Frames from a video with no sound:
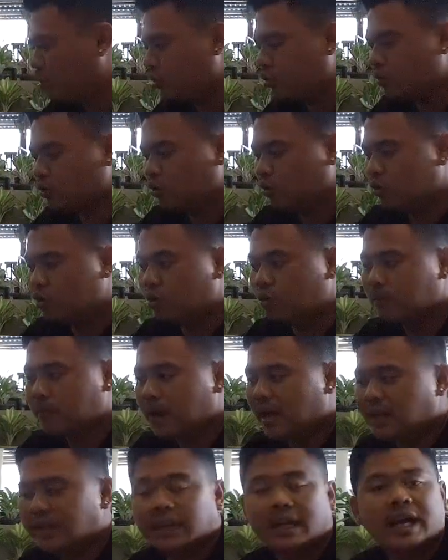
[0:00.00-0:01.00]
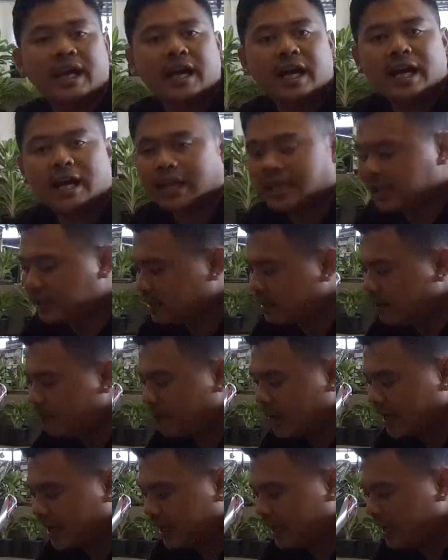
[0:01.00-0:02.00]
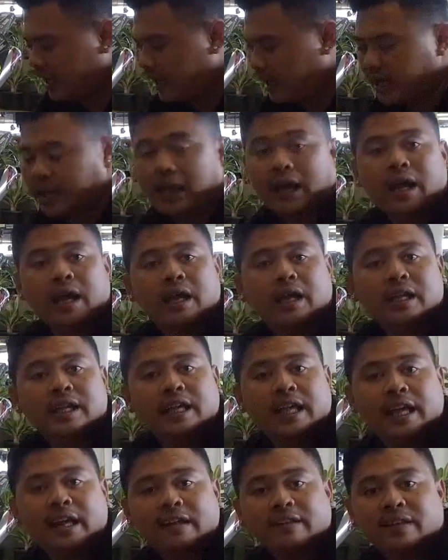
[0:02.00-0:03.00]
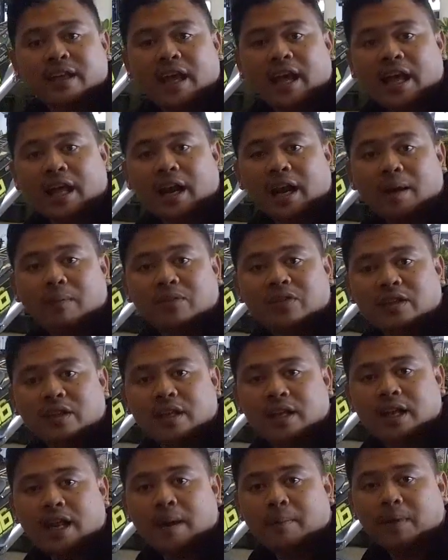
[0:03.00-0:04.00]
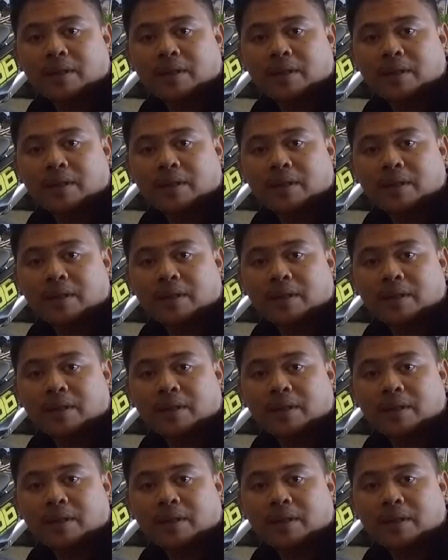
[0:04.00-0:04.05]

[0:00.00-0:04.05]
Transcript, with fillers: untuk bannya kita pakai IRC RMC